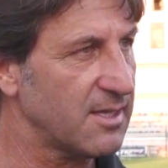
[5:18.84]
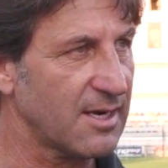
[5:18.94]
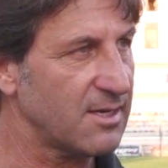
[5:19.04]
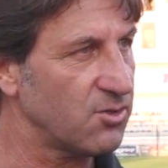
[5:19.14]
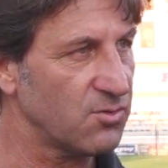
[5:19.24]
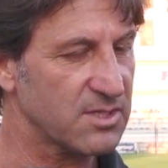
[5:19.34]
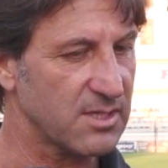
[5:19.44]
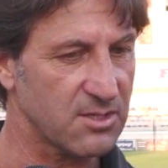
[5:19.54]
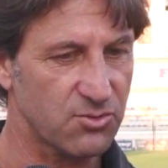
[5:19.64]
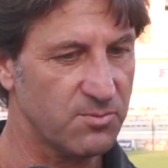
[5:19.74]
di andarla a
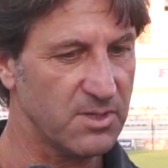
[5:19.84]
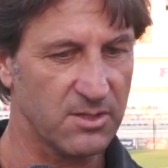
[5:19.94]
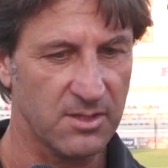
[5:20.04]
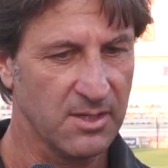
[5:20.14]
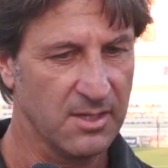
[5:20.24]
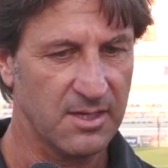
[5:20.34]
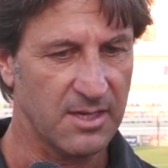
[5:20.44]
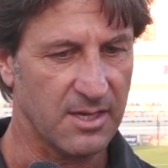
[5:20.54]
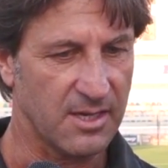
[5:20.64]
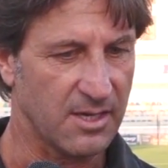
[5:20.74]
riconquistare subito
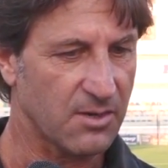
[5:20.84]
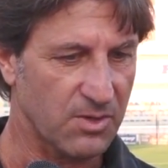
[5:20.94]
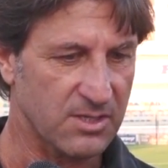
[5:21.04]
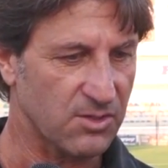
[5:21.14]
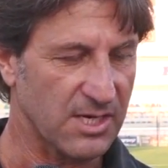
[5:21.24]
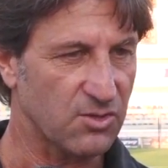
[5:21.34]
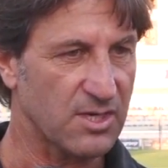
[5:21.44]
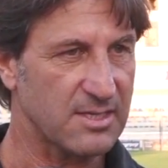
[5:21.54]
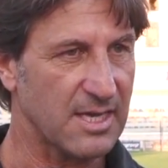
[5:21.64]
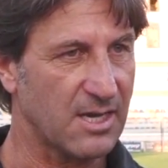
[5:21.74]
e questo credo
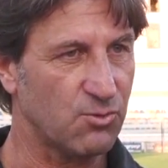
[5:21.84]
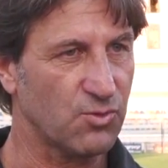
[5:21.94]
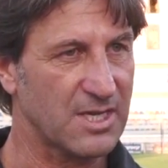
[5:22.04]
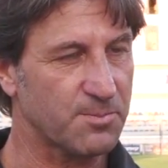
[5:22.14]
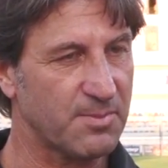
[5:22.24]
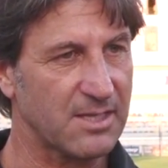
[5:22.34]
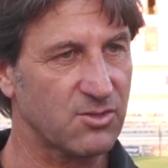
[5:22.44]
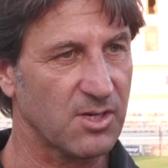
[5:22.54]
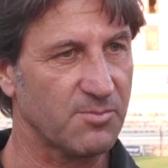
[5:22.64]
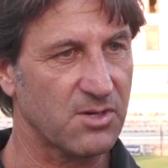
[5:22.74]
che sia un
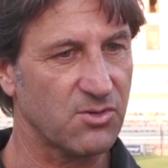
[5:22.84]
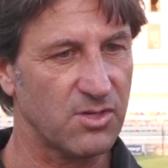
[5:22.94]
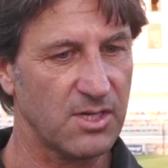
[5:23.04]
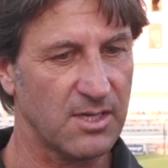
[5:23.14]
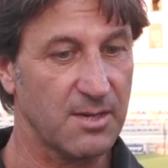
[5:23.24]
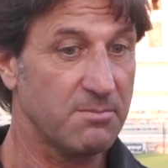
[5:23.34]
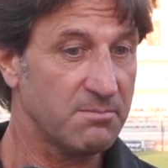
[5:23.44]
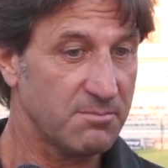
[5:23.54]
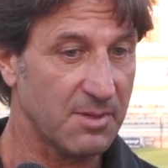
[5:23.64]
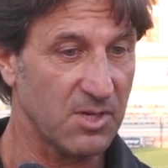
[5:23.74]
aspetto che per noi,
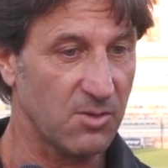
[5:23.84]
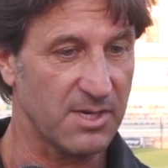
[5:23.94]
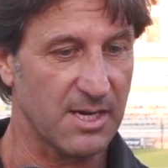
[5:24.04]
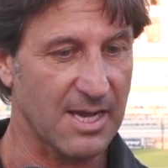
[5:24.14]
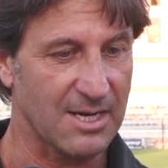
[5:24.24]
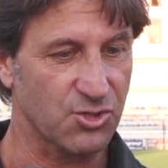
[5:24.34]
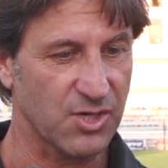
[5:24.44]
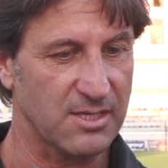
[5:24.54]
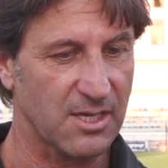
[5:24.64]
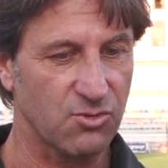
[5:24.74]
almeno per il calcio
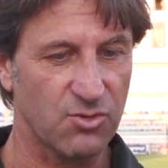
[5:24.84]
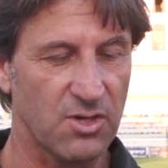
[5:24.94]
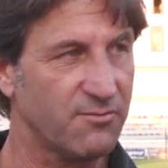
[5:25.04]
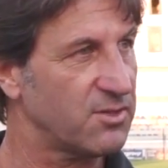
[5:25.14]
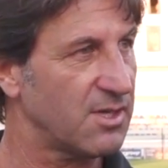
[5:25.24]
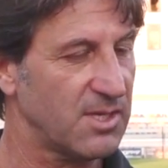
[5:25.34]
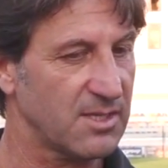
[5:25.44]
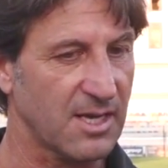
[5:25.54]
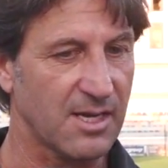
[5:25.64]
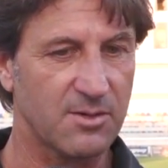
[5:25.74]
che intendo io, è
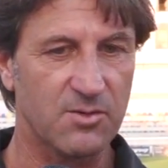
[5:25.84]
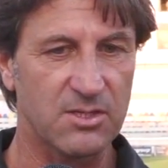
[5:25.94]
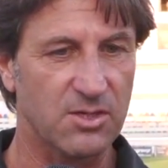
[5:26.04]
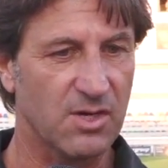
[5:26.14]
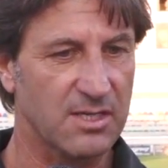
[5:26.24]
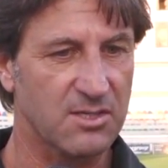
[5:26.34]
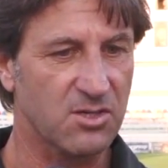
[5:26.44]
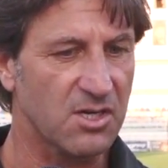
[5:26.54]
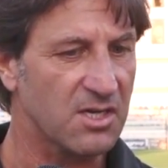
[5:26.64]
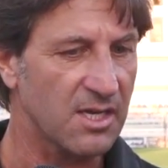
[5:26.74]
fondamentale. Per quanto riguarda
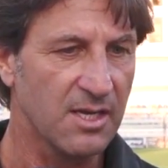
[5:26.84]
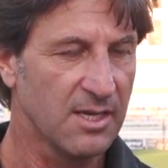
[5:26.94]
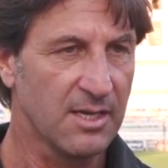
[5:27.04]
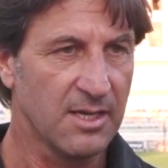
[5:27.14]
Sonny,